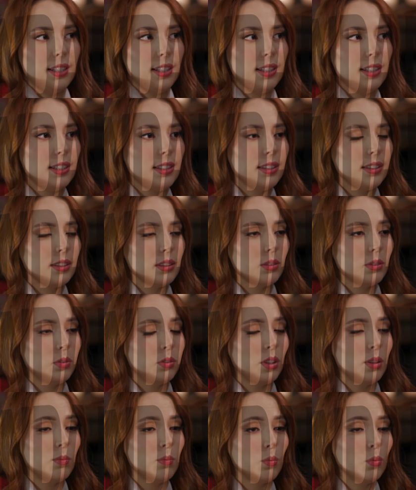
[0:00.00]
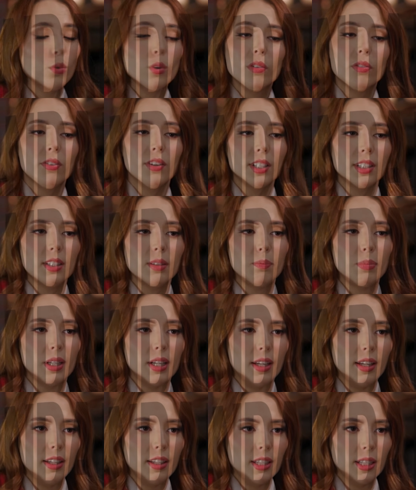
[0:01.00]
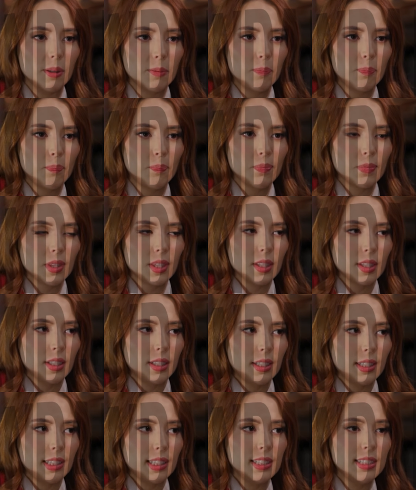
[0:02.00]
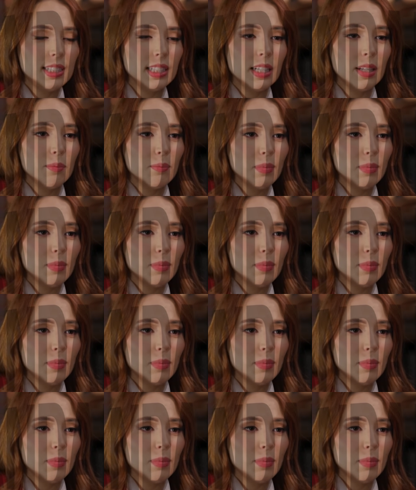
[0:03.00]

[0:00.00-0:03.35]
eh, fue muy fuerte para ella y sin